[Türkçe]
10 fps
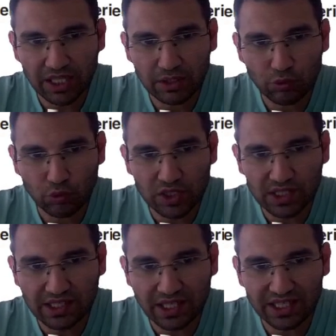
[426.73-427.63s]
3x
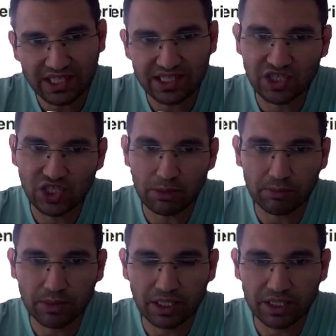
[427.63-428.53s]
ile x'in
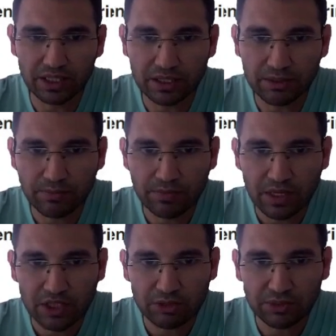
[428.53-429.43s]
çarpımından gelir.
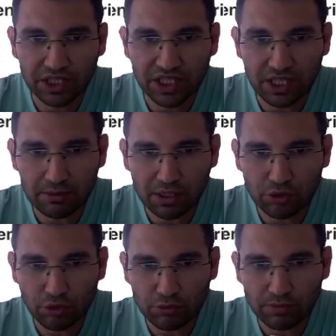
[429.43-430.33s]
Şimdi 2'ye bakıyorum.